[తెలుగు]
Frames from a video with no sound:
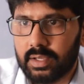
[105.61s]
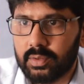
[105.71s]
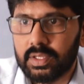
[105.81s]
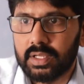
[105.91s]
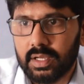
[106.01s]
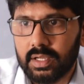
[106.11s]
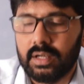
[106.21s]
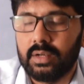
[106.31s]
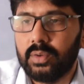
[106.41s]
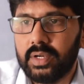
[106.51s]
కొద్దిగా
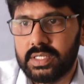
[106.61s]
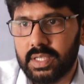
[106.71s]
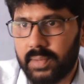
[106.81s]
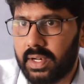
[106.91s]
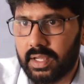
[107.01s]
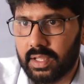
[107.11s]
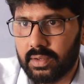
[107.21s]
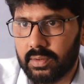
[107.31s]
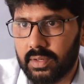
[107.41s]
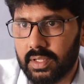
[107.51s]
డొనేట్ చేయమని అడిగారు
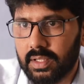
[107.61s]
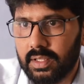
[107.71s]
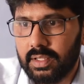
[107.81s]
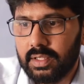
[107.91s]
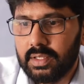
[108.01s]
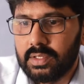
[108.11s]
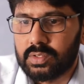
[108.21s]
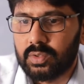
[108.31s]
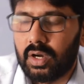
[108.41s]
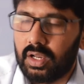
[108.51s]
అనుకోండి
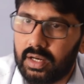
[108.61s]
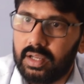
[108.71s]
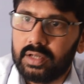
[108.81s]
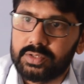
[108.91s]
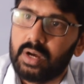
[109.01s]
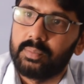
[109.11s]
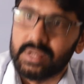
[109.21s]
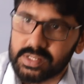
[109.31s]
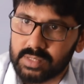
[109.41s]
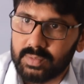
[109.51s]
సో ఆల్రెడీ ఆ షాప్
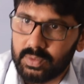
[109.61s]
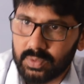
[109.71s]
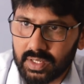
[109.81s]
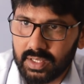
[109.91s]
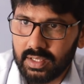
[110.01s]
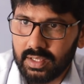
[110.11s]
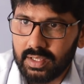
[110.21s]
నష్టంలో ఉంటే